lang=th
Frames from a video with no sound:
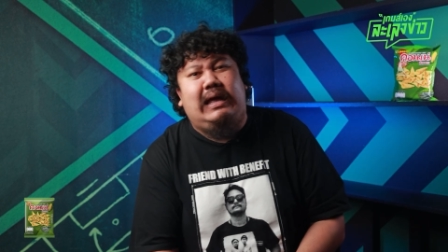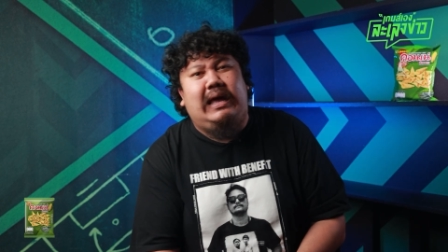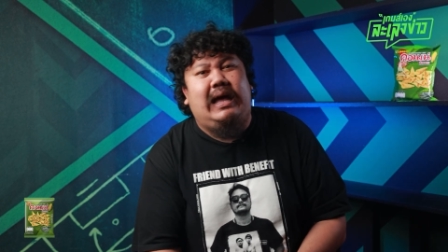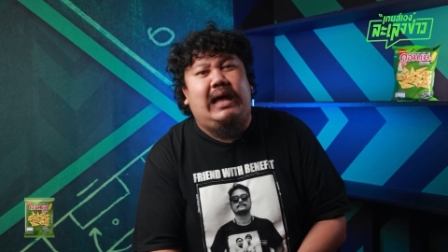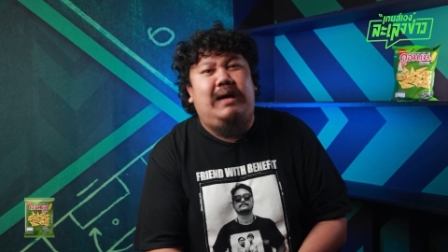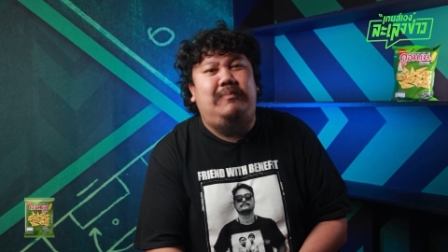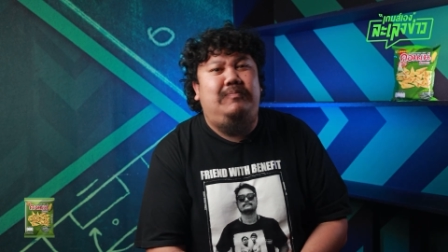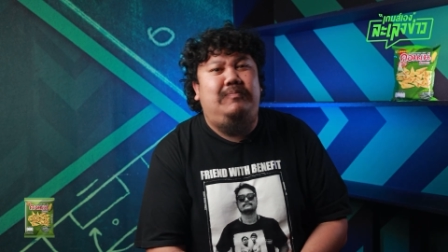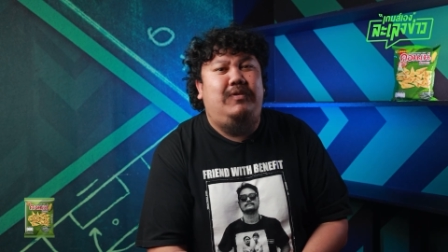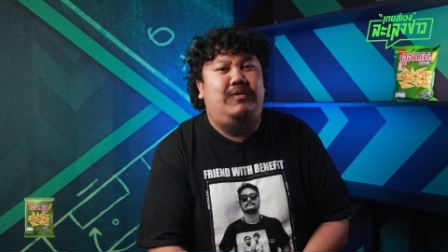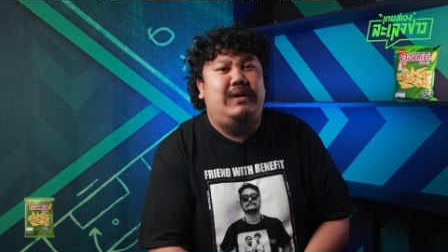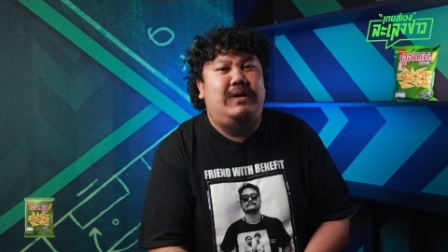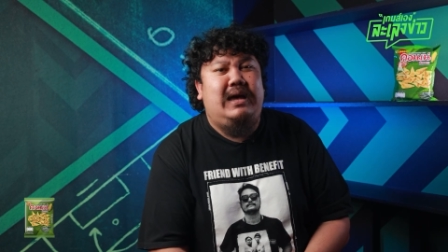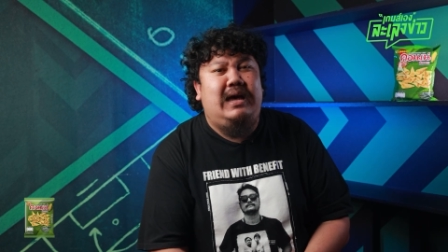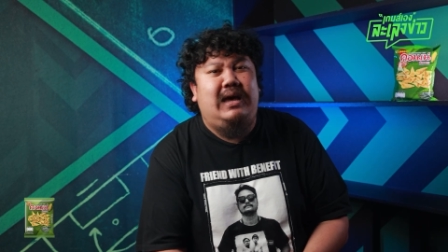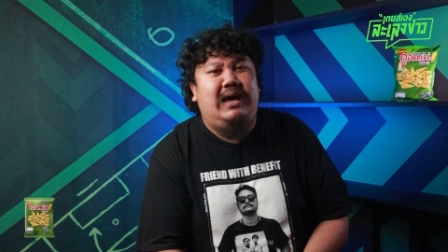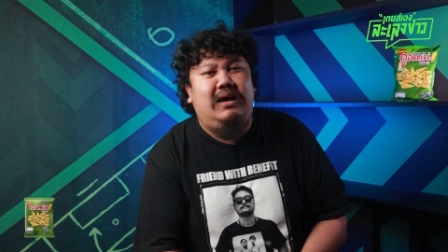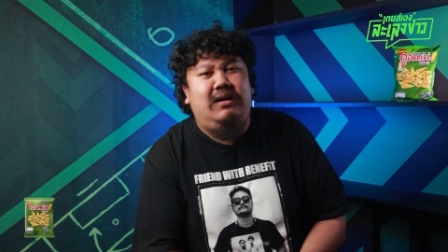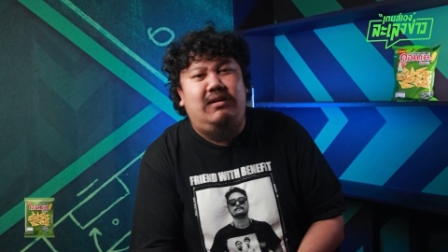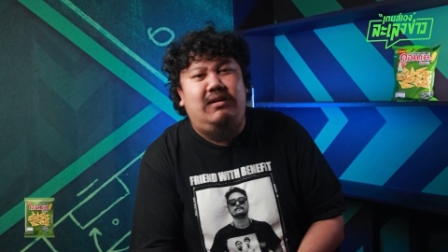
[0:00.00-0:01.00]
เลยครับเพราะว่า
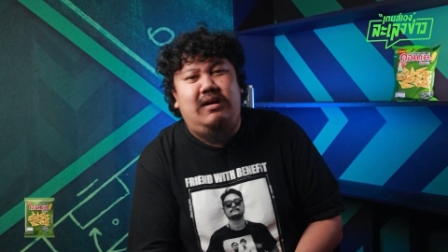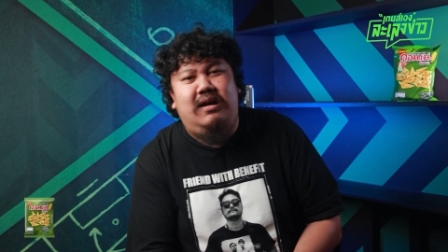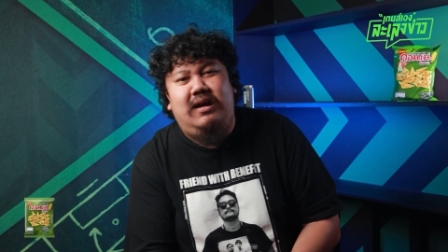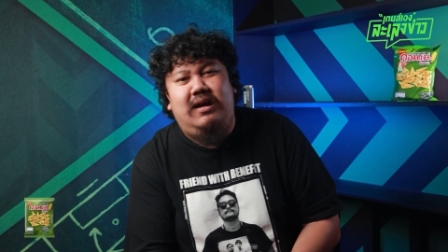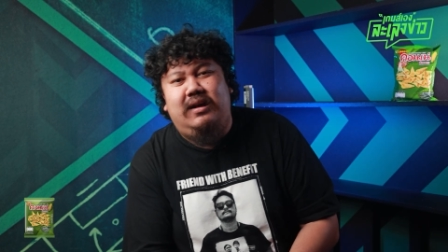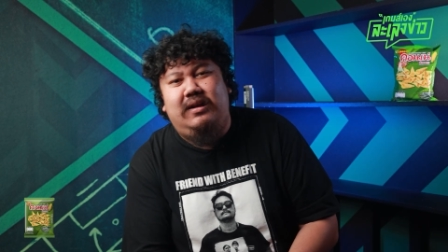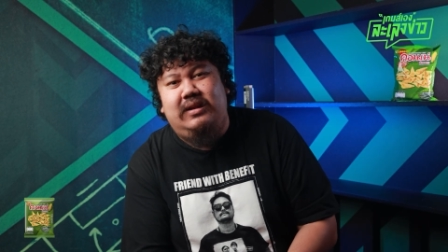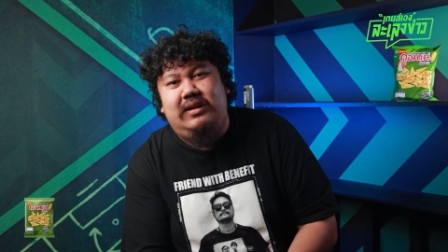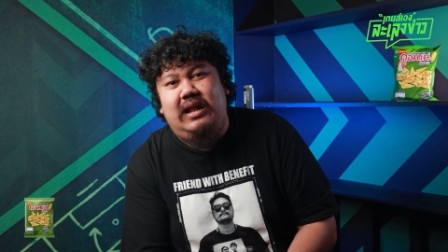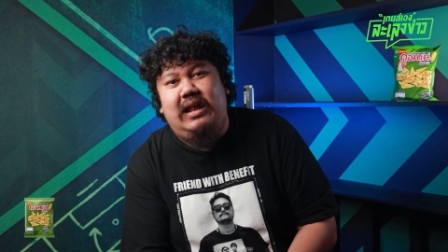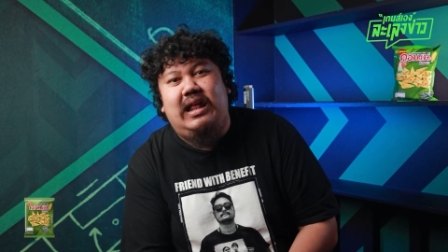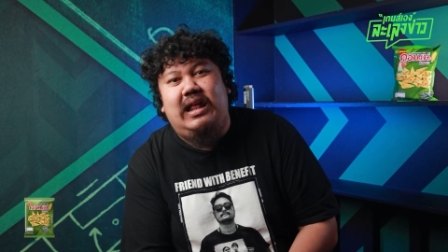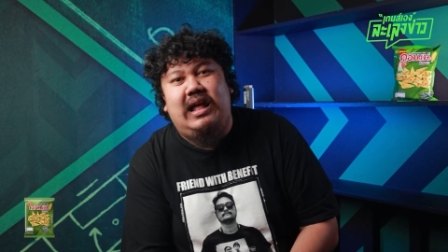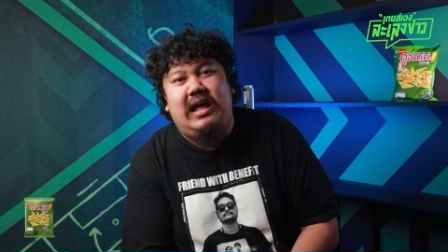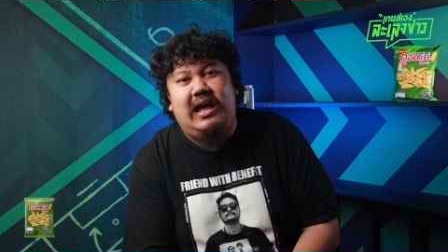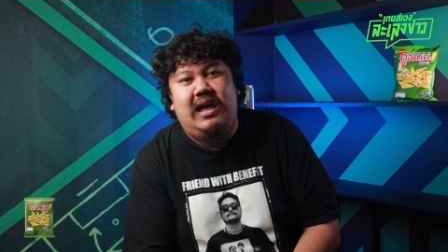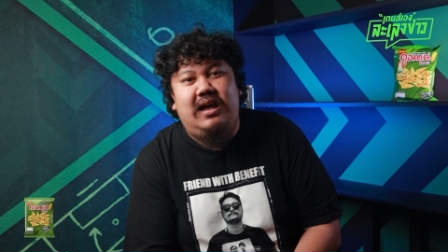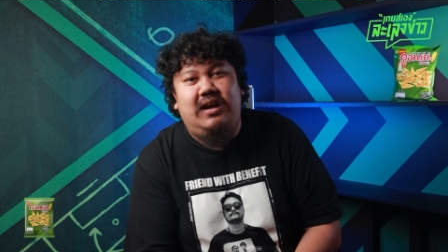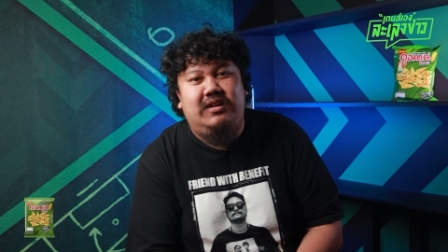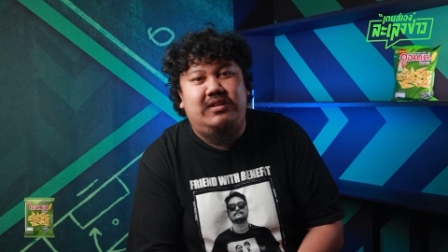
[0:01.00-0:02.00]
ก็นั่นแห
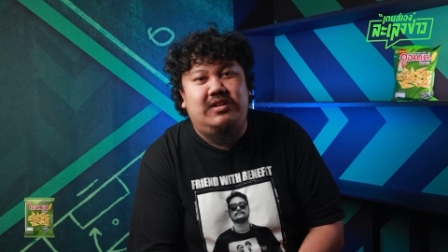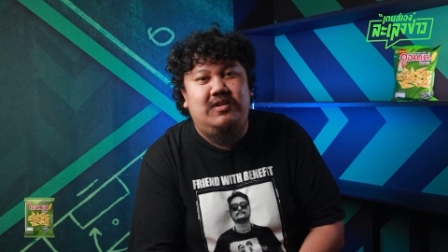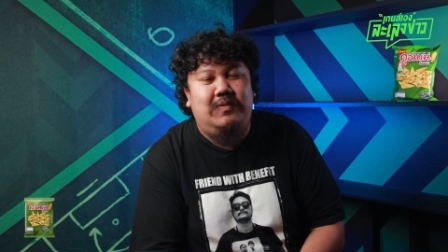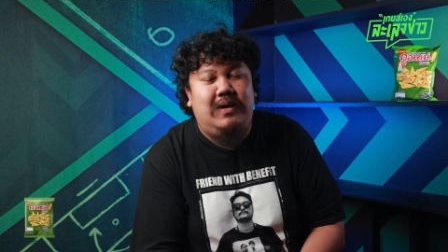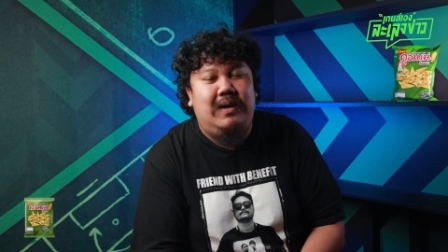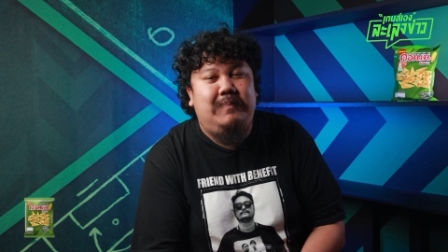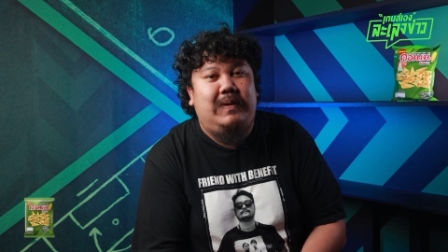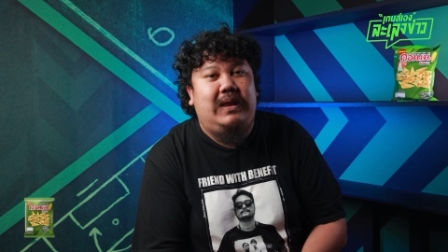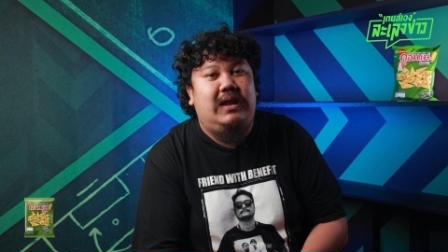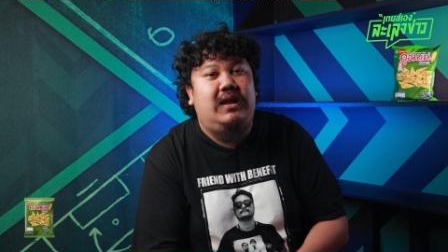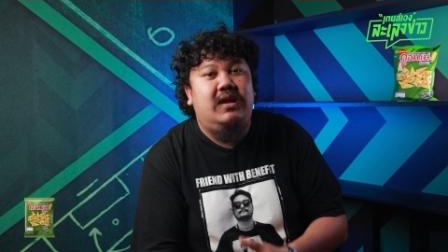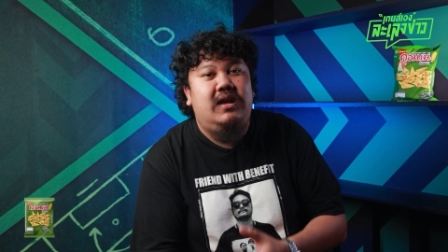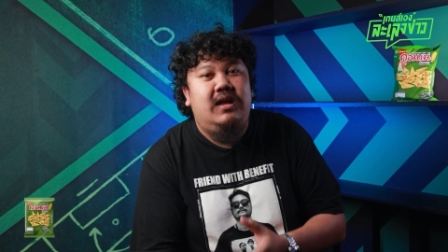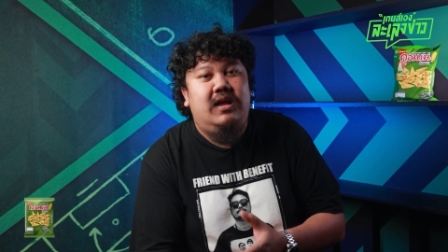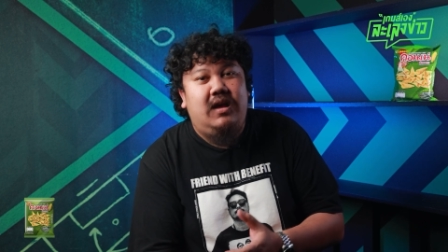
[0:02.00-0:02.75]
ละฮะก็ถือว่าเป็น